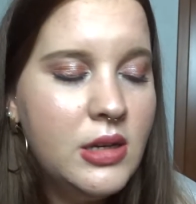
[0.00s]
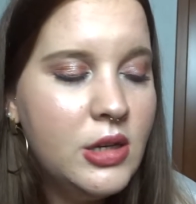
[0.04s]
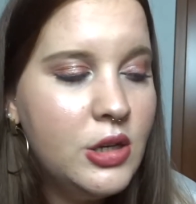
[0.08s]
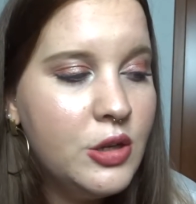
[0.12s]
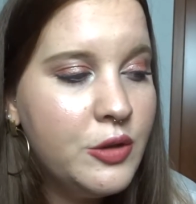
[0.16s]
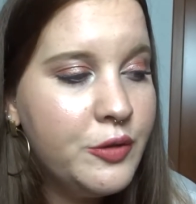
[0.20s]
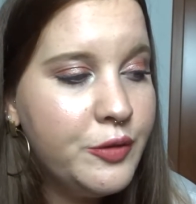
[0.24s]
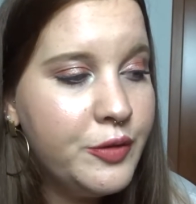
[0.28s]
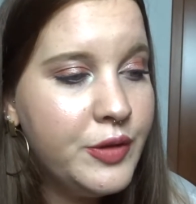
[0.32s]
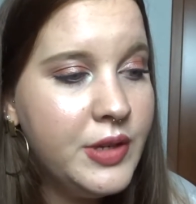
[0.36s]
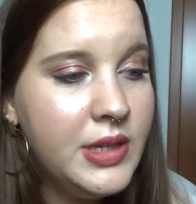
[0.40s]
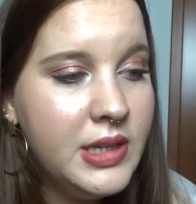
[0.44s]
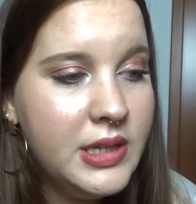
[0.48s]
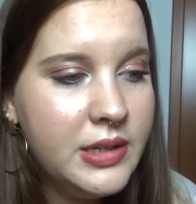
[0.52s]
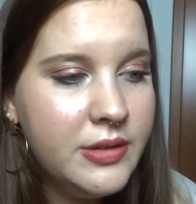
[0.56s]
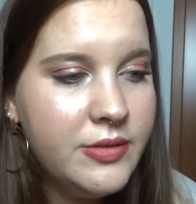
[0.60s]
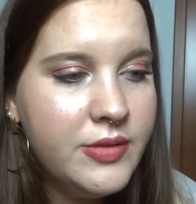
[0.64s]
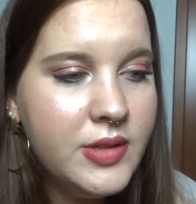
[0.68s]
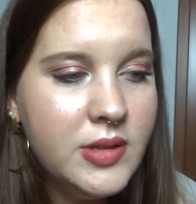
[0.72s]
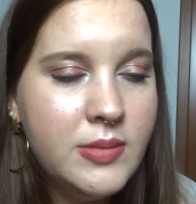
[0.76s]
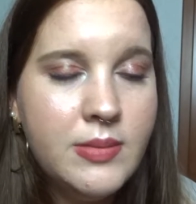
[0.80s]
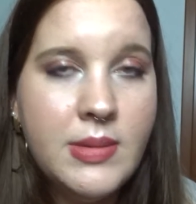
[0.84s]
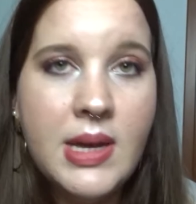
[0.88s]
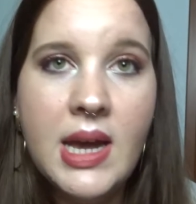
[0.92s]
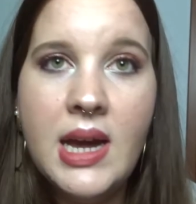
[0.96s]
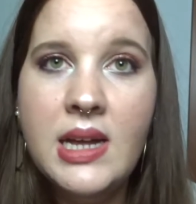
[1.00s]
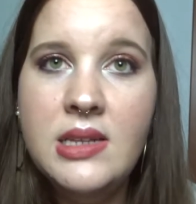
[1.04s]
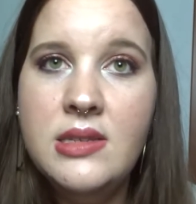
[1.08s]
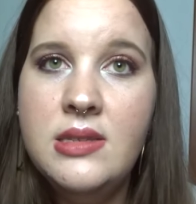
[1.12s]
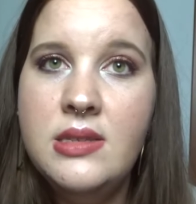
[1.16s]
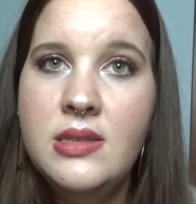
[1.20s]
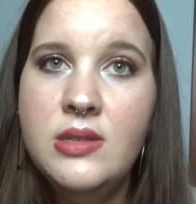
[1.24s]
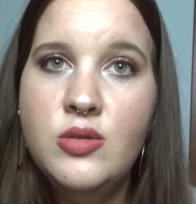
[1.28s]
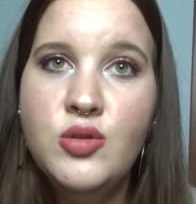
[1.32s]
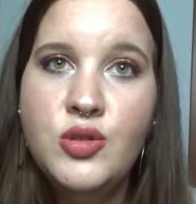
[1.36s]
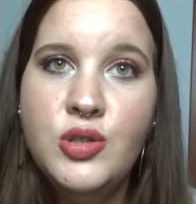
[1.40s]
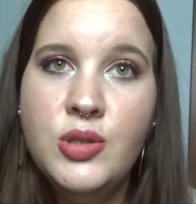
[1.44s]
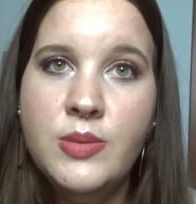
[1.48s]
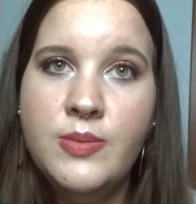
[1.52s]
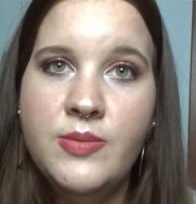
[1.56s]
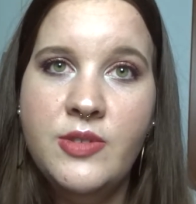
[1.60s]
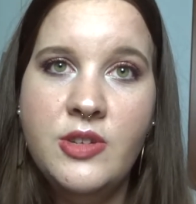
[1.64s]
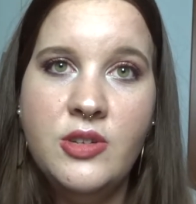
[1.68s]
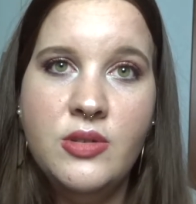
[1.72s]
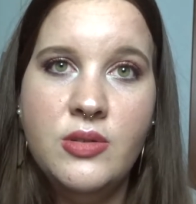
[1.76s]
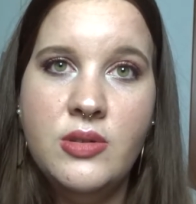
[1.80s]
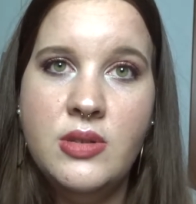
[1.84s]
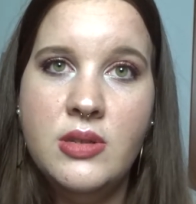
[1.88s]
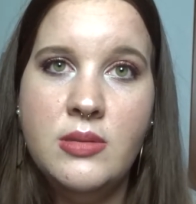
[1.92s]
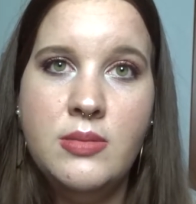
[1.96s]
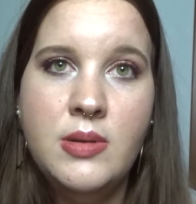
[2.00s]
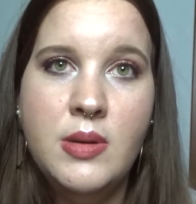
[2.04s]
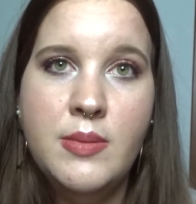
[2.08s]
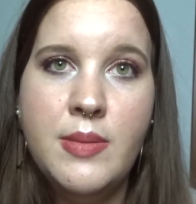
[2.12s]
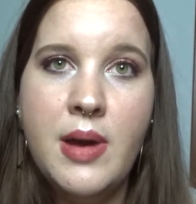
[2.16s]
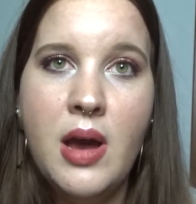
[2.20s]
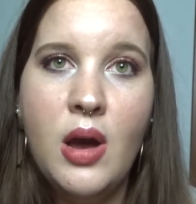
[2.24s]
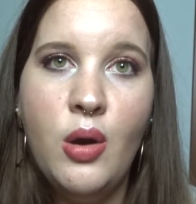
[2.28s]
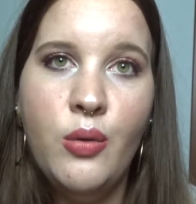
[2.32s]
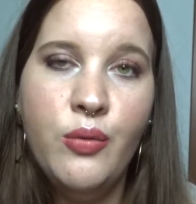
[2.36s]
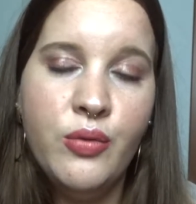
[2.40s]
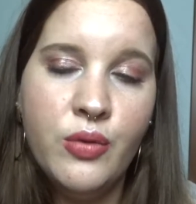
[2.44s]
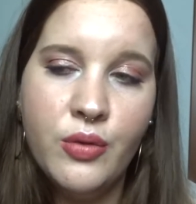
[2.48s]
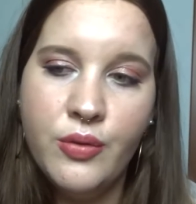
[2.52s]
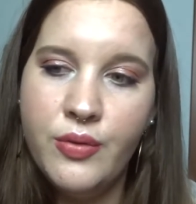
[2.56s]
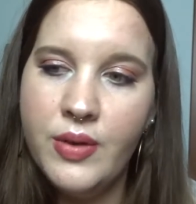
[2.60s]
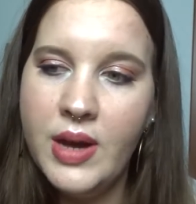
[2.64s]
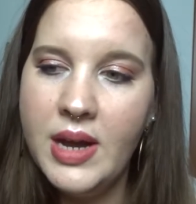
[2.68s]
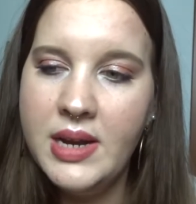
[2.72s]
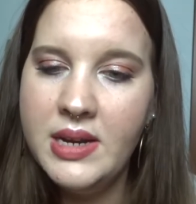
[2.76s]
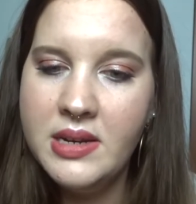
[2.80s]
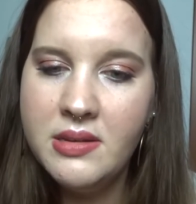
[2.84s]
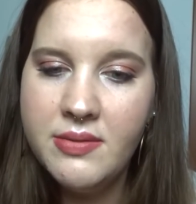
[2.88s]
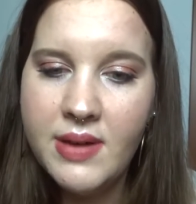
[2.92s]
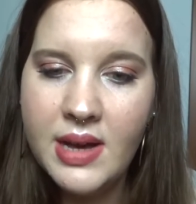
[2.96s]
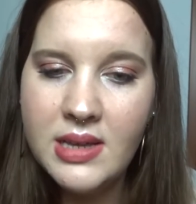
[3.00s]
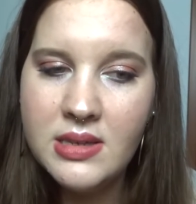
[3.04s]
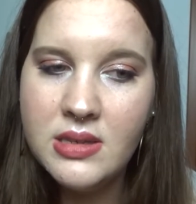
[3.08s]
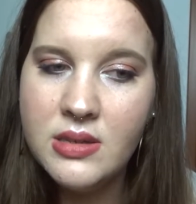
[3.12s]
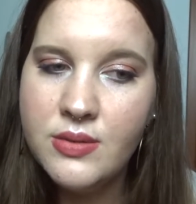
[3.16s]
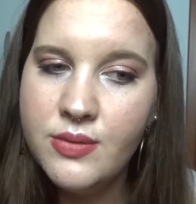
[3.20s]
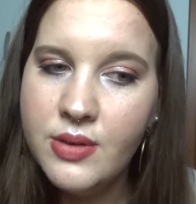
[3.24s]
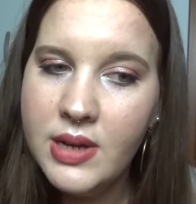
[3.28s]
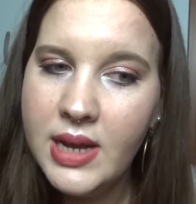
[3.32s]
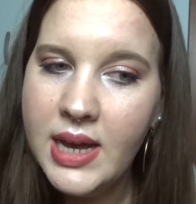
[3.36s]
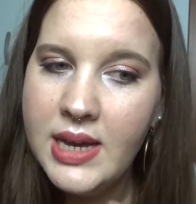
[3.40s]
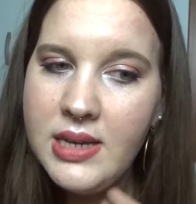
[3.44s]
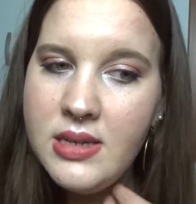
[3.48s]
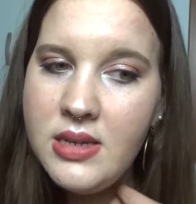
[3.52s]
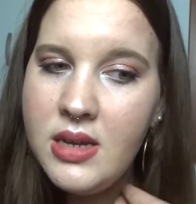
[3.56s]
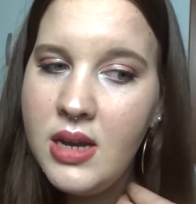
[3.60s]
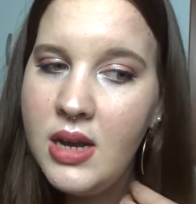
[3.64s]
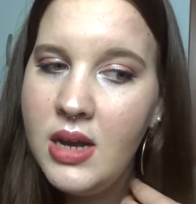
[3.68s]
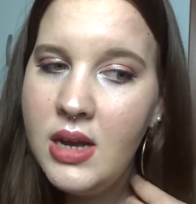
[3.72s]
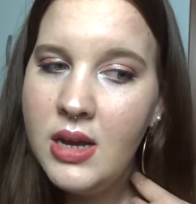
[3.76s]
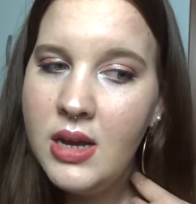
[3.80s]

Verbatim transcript: viel, viel mehr als YouTube-Videos, ist mir mal aufgefallen. Ich weiß nicht, vielleicht